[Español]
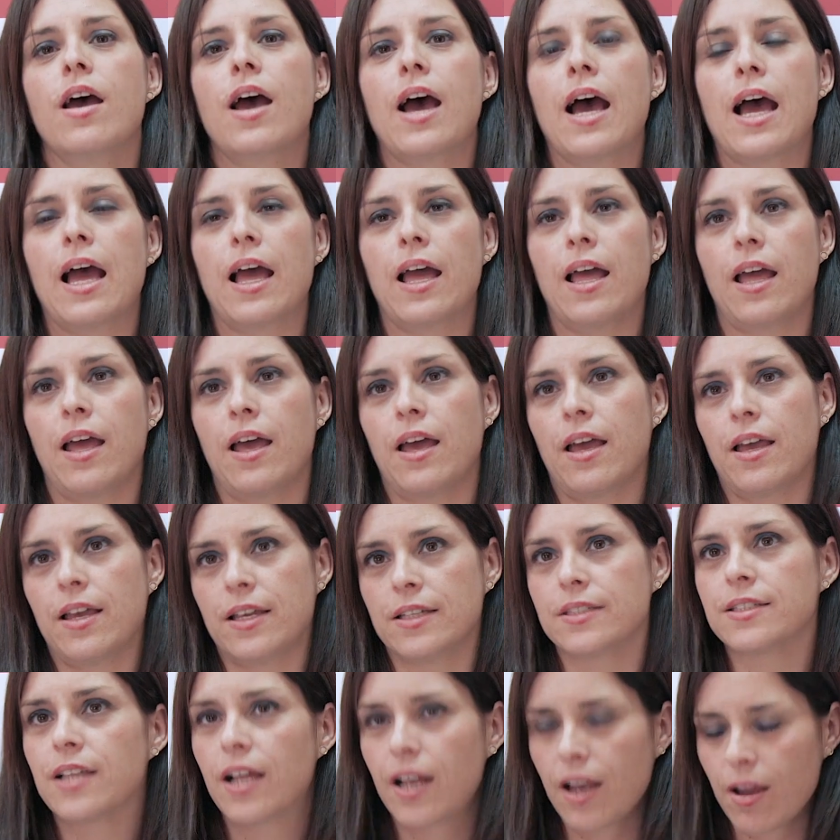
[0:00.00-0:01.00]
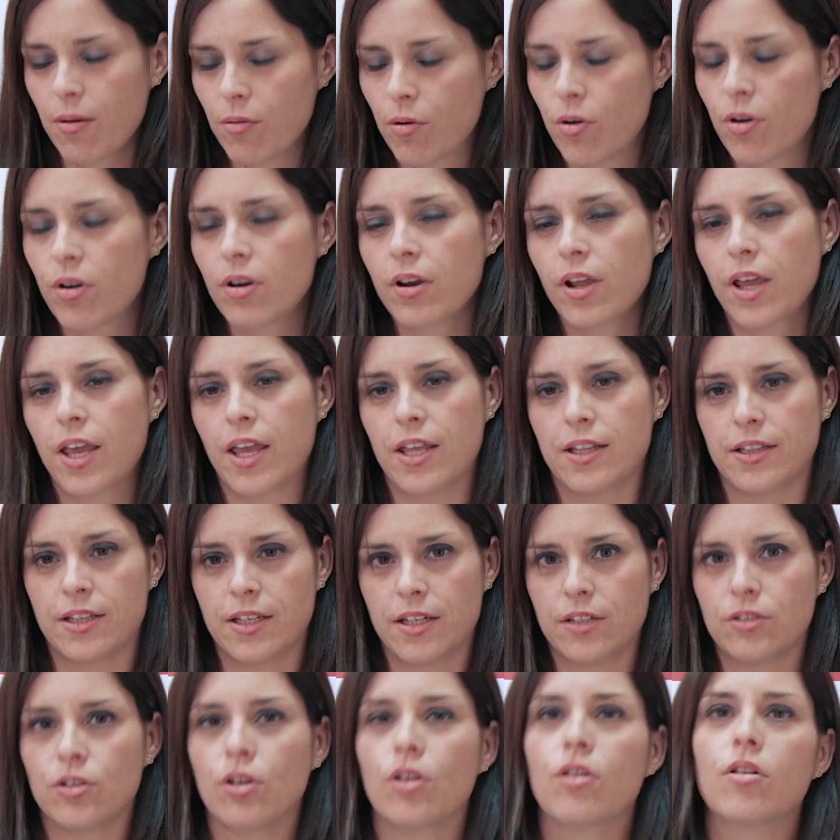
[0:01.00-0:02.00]
a esa labor que
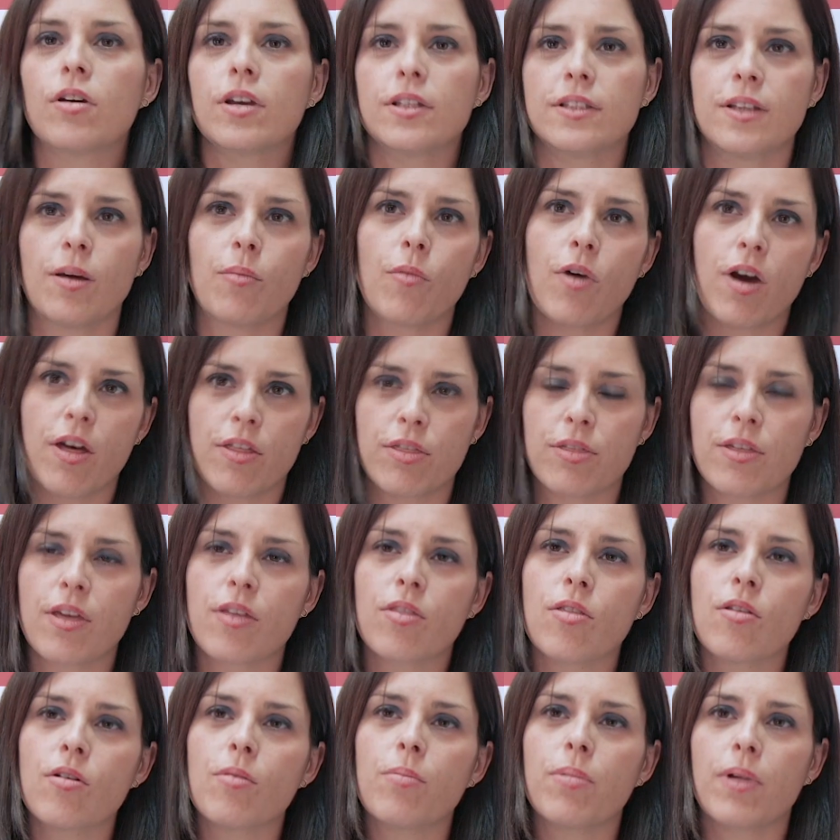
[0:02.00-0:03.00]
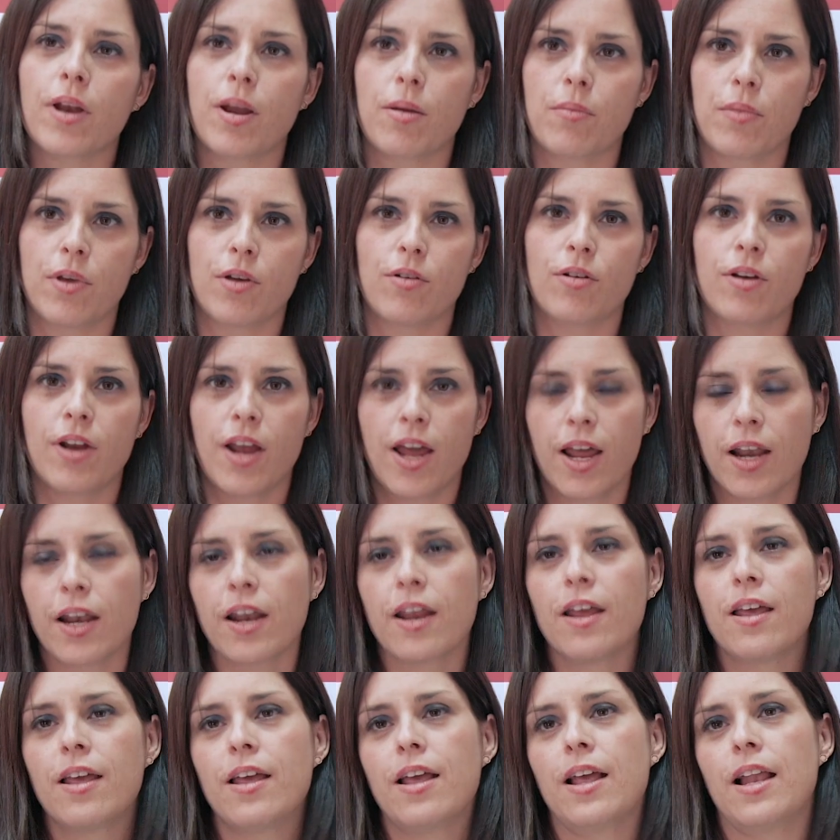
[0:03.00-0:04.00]
entre todos estamos haciendo para mejorar
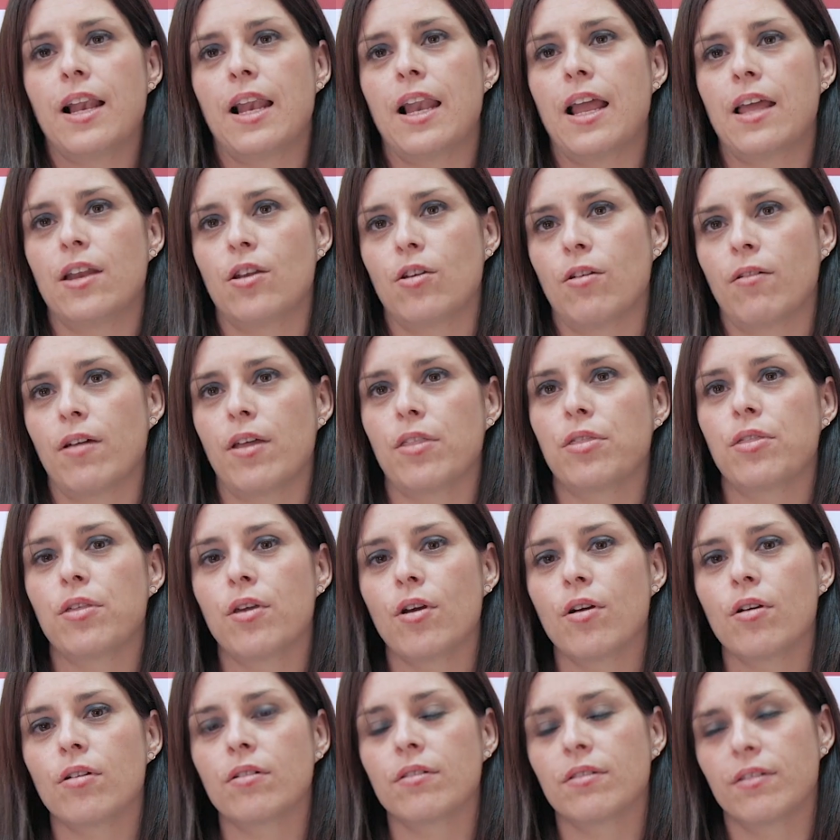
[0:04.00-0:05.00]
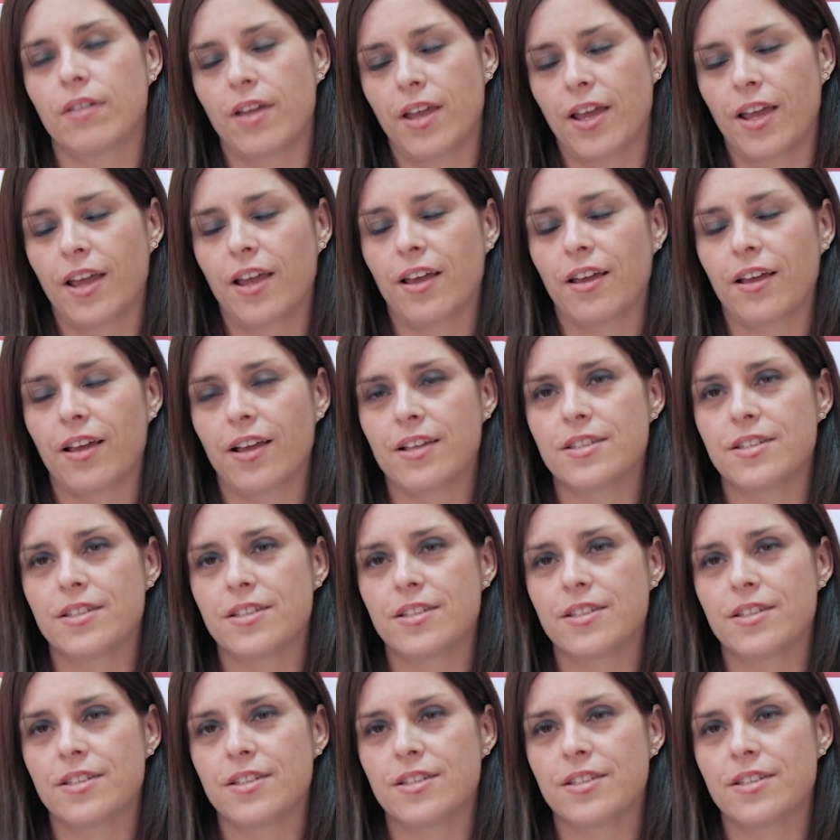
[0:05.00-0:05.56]
la innovación en